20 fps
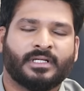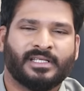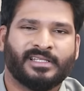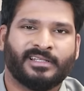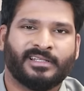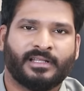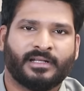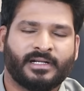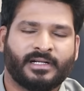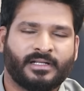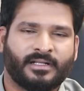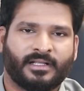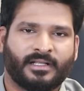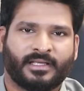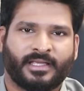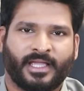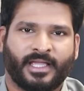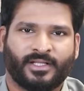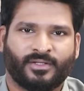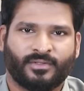இது ரெண்டில்
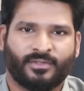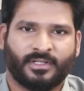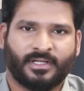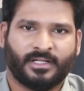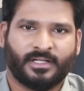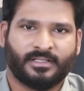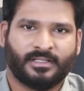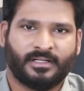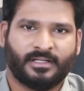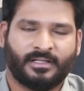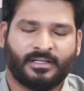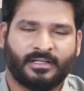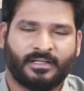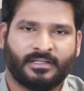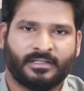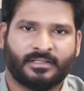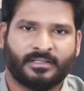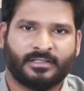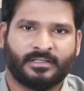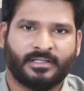கேது இருக்கிறதுனால
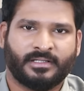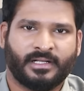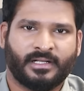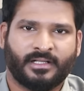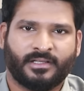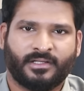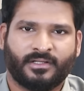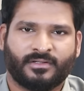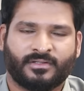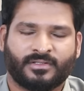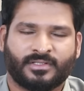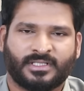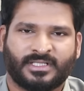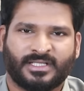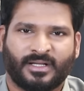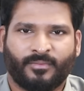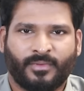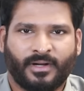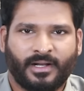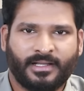எல்லாத்தையும்
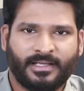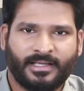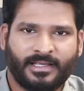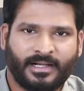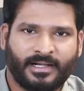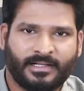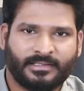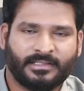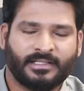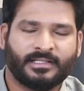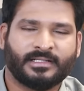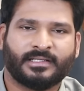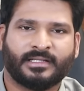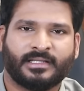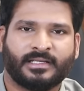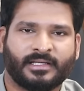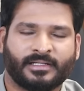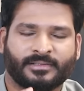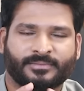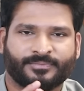சமாளிக்கிற இடத்துல
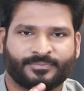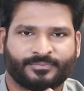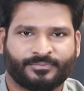இருக்கிறீங்க